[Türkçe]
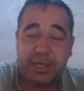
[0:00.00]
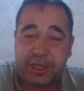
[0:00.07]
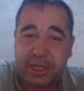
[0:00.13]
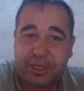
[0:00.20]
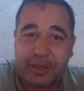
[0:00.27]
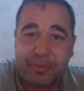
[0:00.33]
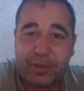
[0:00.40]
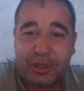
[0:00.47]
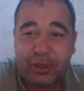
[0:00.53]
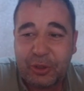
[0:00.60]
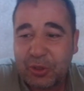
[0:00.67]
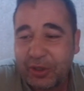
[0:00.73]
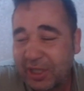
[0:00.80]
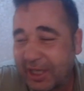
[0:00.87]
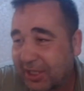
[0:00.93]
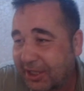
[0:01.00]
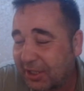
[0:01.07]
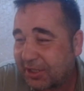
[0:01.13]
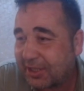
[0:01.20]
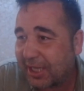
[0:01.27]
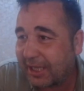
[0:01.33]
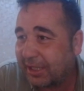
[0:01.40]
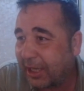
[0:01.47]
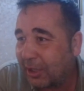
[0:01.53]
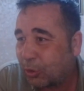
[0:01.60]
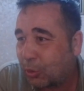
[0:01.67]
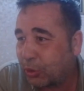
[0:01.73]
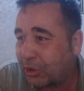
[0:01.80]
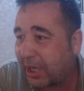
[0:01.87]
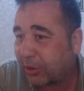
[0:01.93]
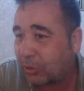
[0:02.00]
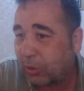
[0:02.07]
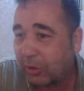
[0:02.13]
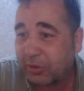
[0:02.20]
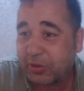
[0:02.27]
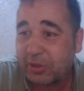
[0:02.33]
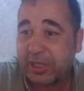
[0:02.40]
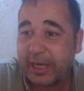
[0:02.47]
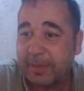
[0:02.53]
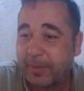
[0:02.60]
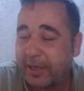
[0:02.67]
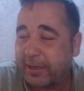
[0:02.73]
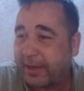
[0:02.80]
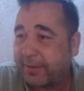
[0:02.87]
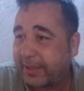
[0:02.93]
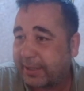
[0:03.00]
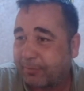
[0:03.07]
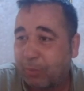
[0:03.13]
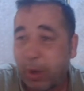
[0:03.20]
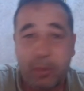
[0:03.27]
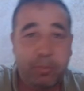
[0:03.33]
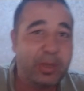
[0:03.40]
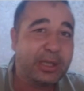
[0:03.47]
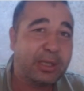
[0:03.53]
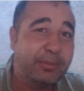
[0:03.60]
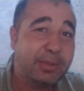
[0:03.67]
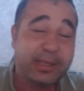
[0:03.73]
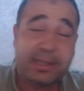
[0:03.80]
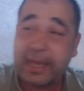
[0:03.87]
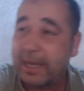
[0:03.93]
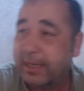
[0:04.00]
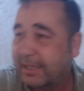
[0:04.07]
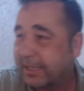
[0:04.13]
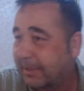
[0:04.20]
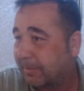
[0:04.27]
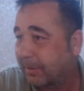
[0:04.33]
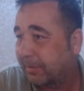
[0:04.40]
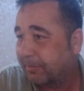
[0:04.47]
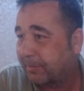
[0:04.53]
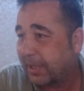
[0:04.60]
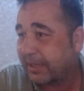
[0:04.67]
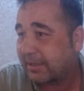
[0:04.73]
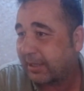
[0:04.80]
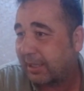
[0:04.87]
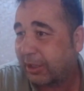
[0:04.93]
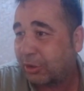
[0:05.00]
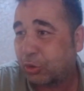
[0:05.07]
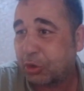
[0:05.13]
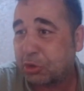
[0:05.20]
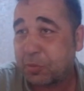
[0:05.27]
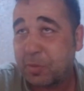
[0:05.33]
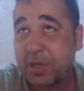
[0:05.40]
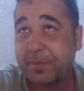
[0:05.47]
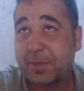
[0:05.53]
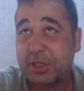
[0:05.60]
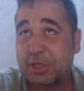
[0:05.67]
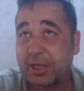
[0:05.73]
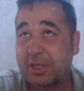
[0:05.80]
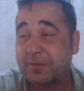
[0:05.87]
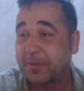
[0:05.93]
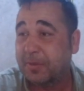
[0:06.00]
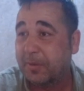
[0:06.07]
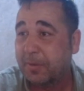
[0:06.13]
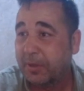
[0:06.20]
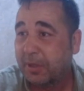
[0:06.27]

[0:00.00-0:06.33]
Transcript: Çarşamba günü yine Kırgızistan'dan kucak dolusu selamlar. Evet bomba gibi geldik mi? Piyasalar coşmaya başladı mı?